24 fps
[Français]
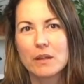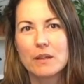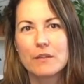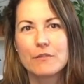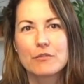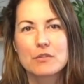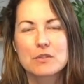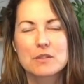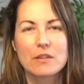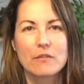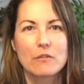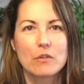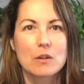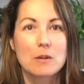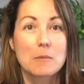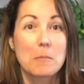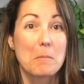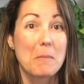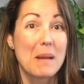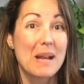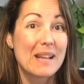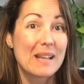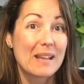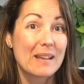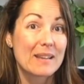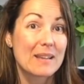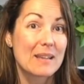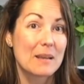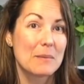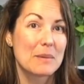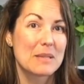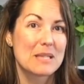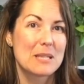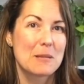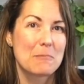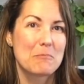Et il faut savoir que malgré qu'elles
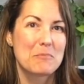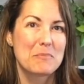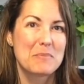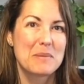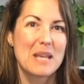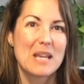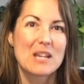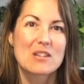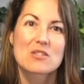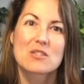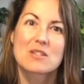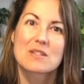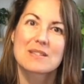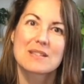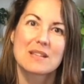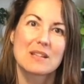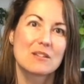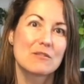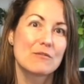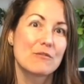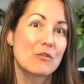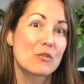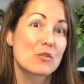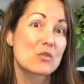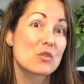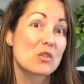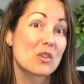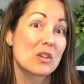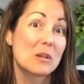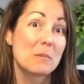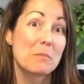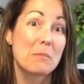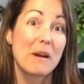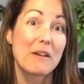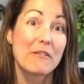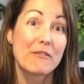mettent des pièges, ça ne
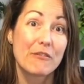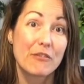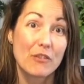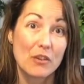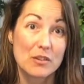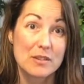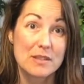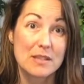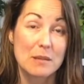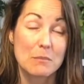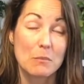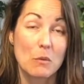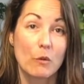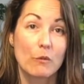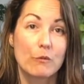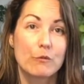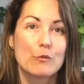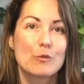fonctionne pas forcément.